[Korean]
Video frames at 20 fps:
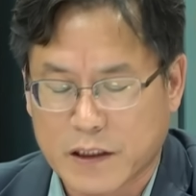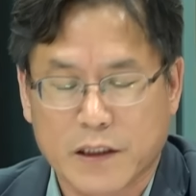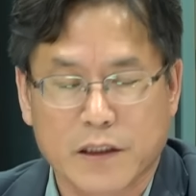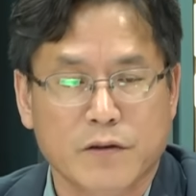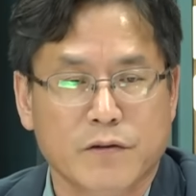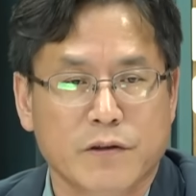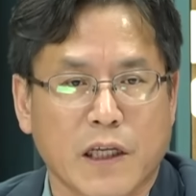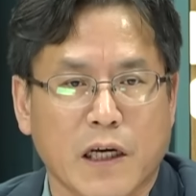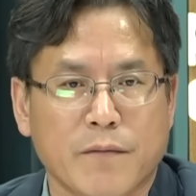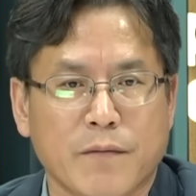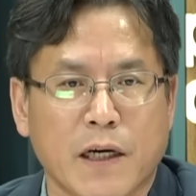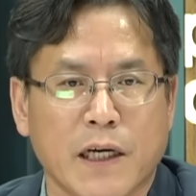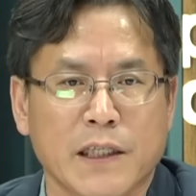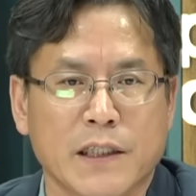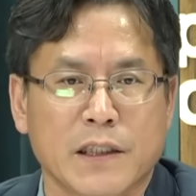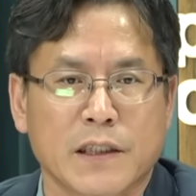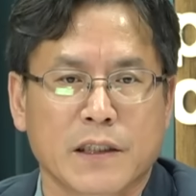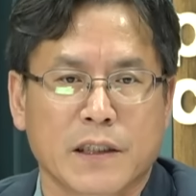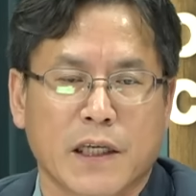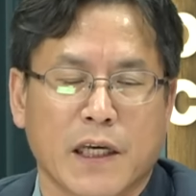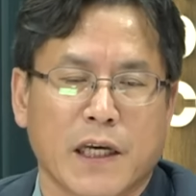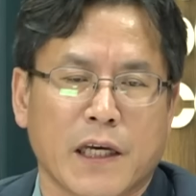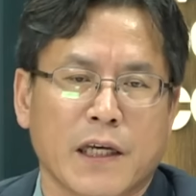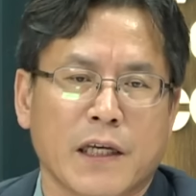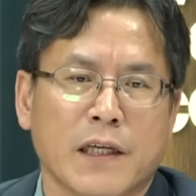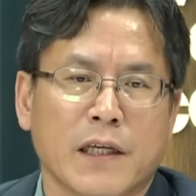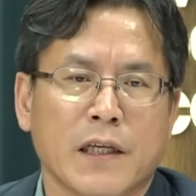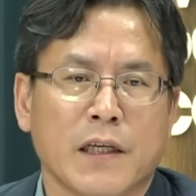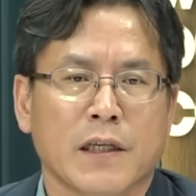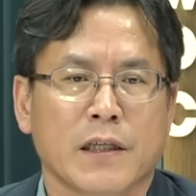그리고 남아 있는 게
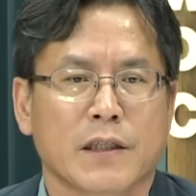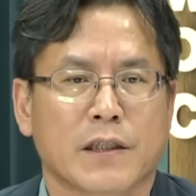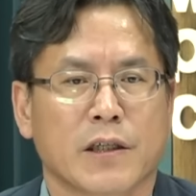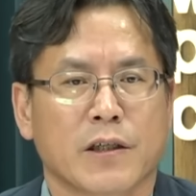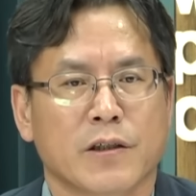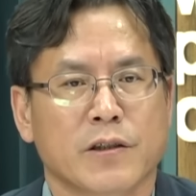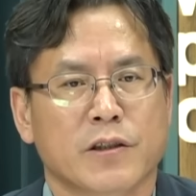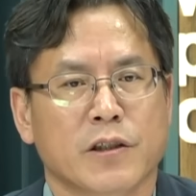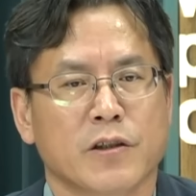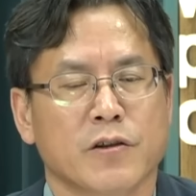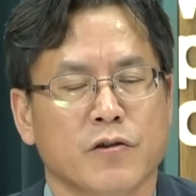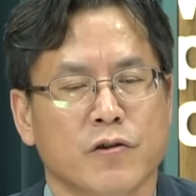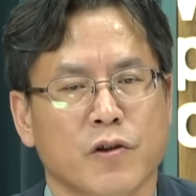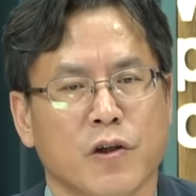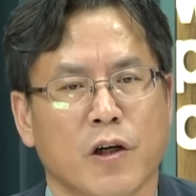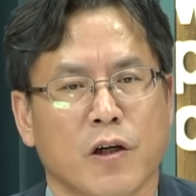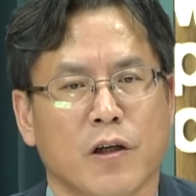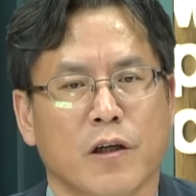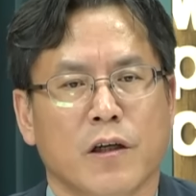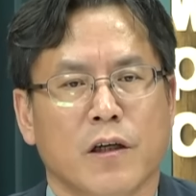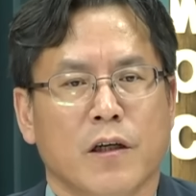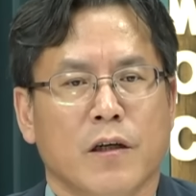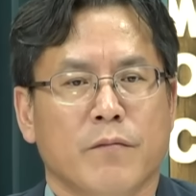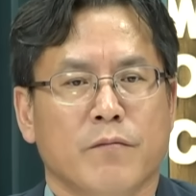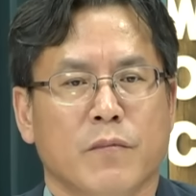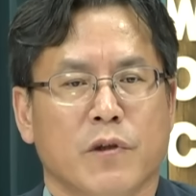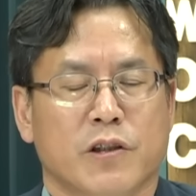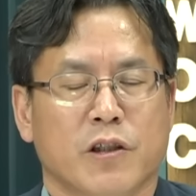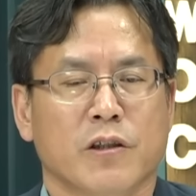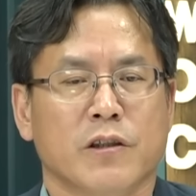경선 룰,
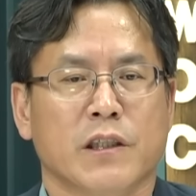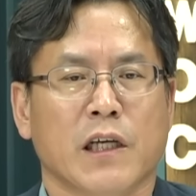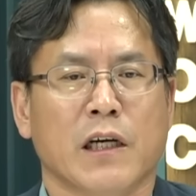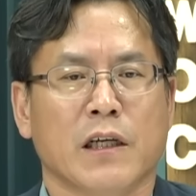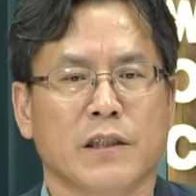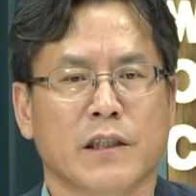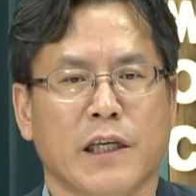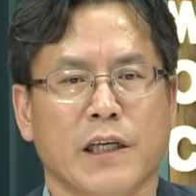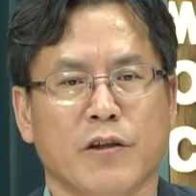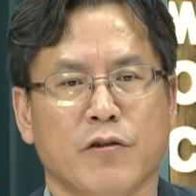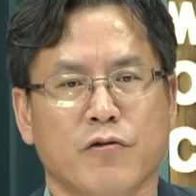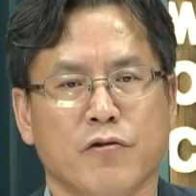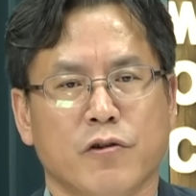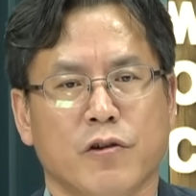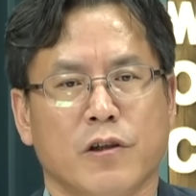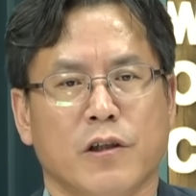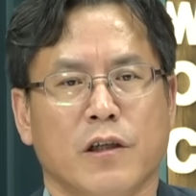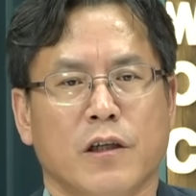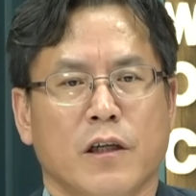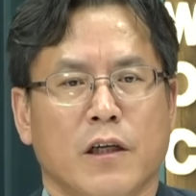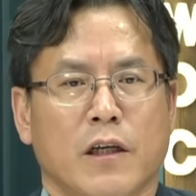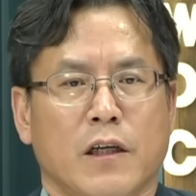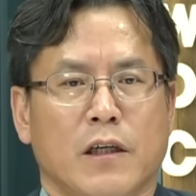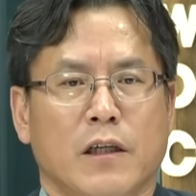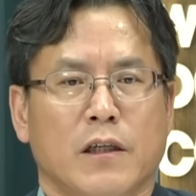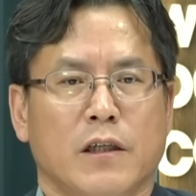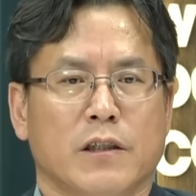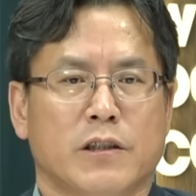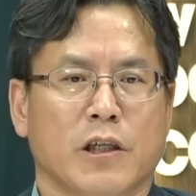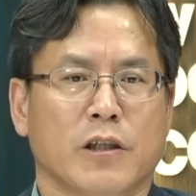뭐 전당대회 룰,
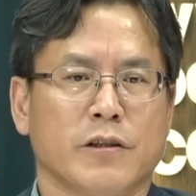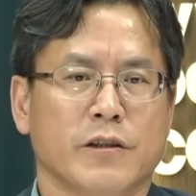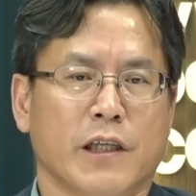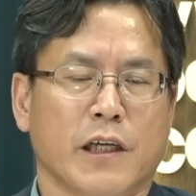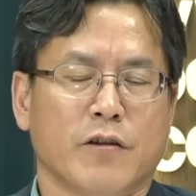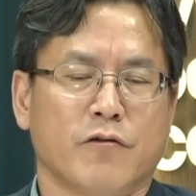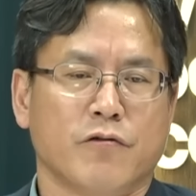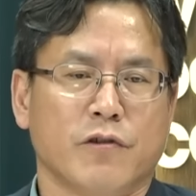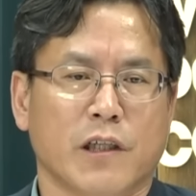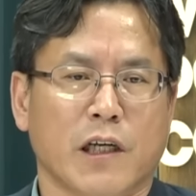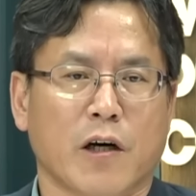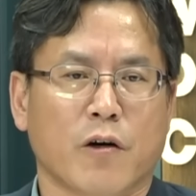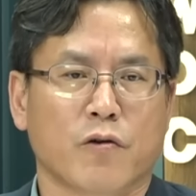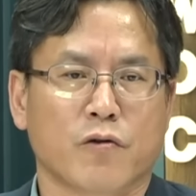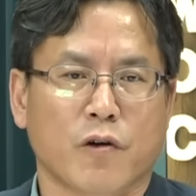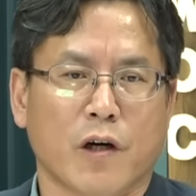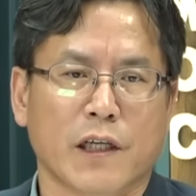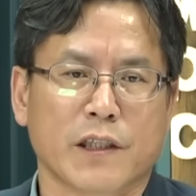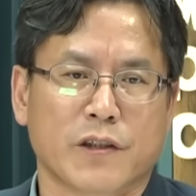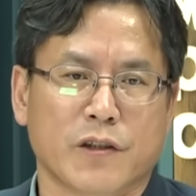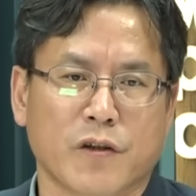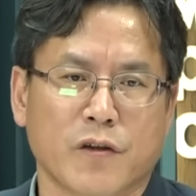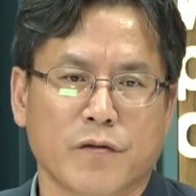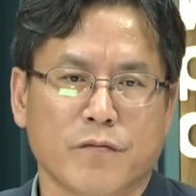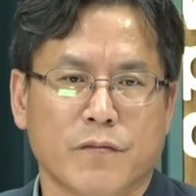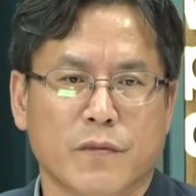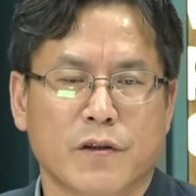어, 전대 룰이라고도 하죠.